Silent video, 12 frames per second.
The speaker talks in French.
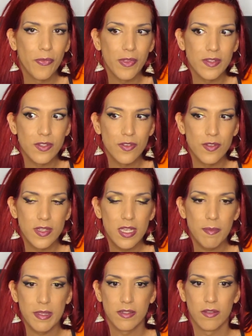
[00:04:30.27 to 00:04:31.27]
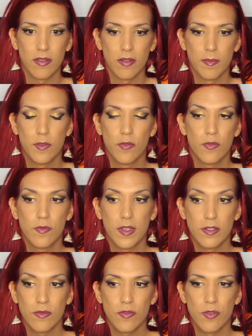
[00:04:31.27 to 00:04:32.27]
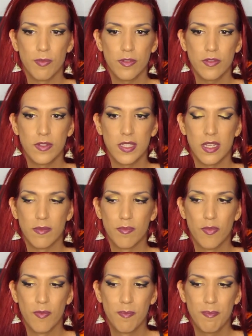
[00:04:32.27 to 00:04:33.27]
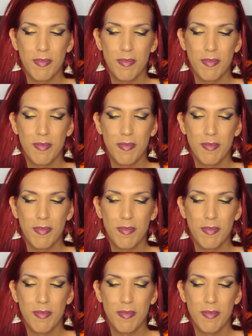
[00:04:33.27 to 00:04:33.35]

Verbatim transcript: tu vois ce que je veux dire, parce que de toute façon je pense que ça ne peut